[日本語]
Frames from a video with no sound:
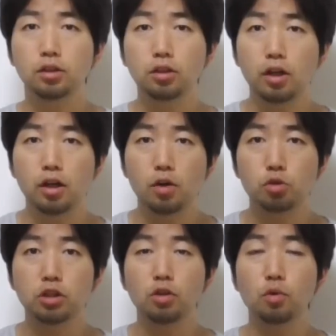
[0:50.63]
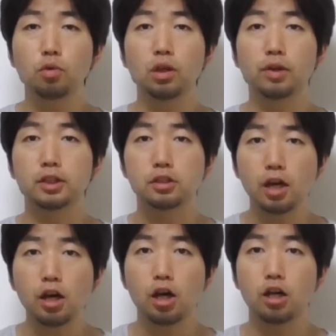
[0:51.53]
さて、えー、こちらのコーナーはで
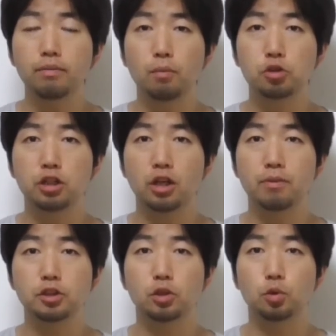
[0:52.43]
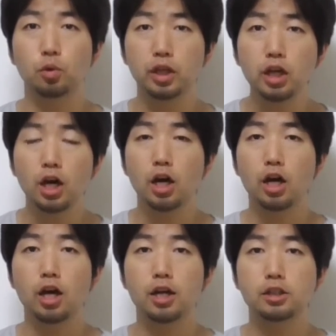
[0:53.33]
すね、えー、今申し上げました通り、
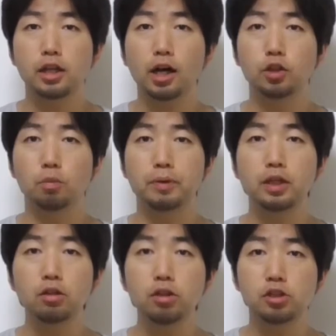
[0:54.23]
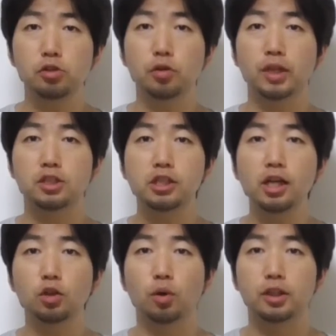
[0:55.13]
えー、世界のびっくりするような事
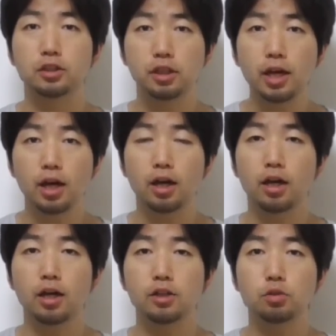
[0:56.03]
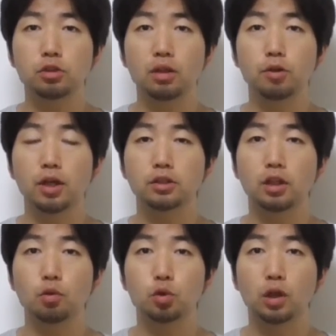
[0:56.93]
件とかですね、えそういったものを
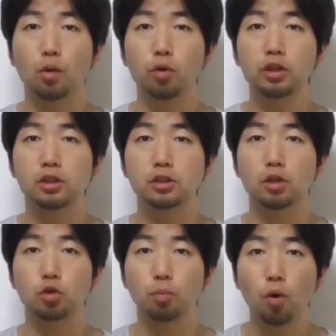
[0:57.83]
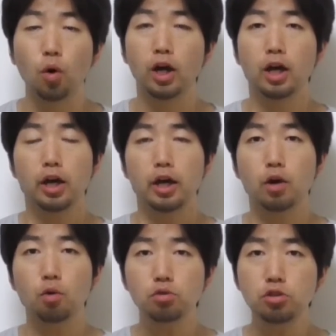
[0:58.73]
扱うことが多いんですけれども、
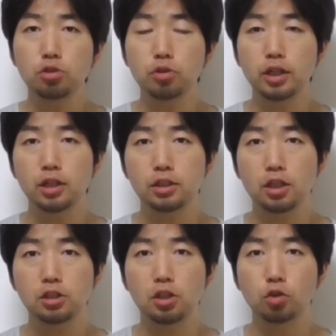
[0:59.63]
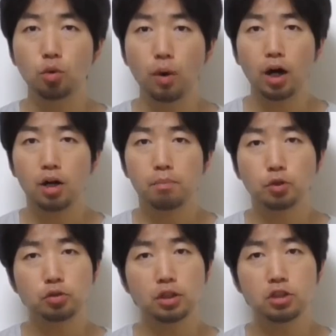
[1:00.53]
え今週掲載していは、
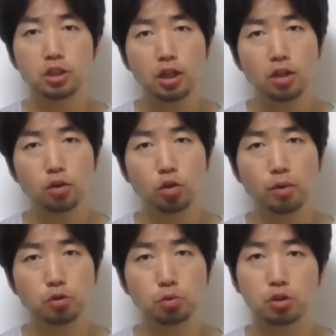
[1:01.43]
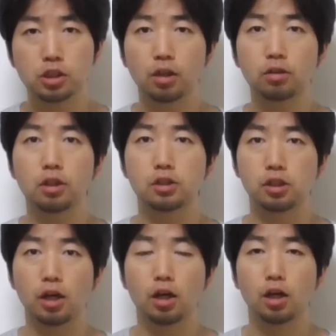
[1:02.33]
まあ、そういった事件とはちょっと違ってで
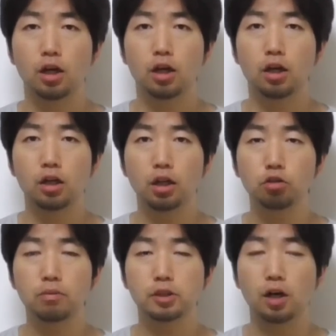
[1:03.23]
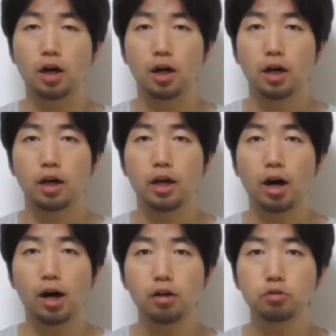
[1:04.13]
すね、えー、と言いますか、
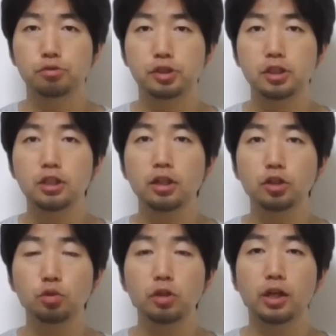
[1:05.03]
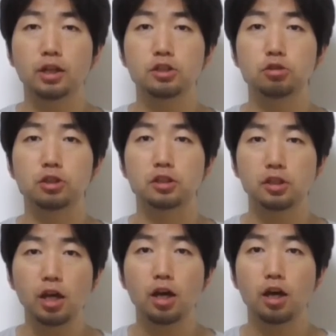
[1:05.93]
えある不思議な人に関するで
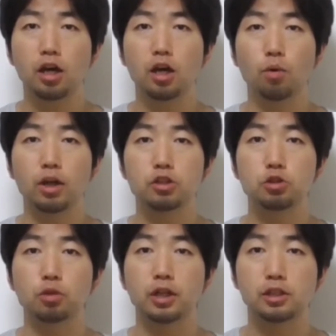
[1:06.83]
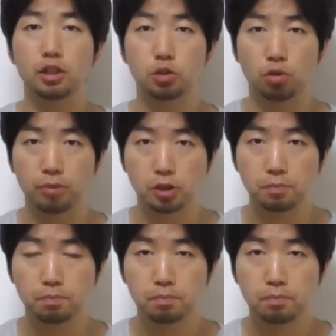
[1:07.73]
すね、えお話を掲載しておりま
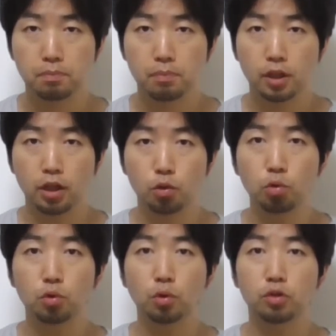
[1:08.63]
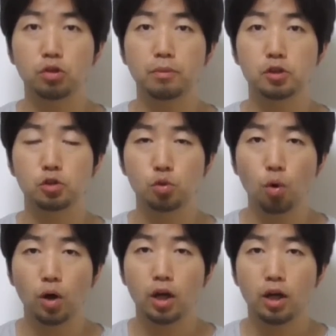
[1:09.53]
す。えどういうことかと言います
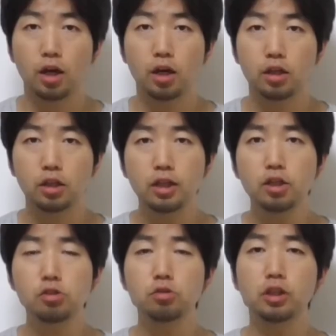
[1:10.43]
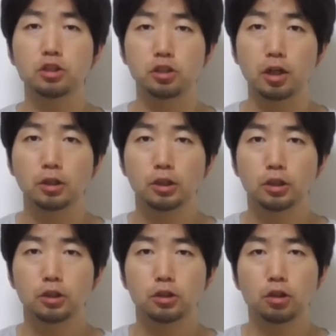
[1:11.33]
と、えイギリスにですね、
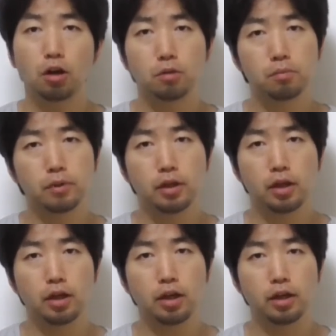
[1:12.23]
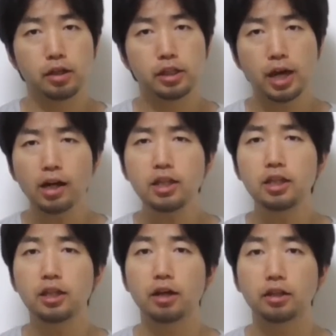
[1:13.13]
なんか、え
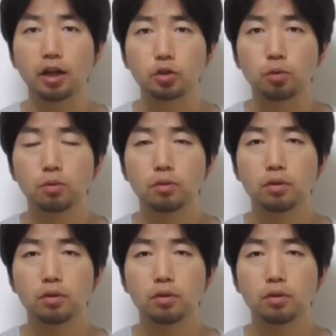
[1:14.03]
ヤギになりたいと、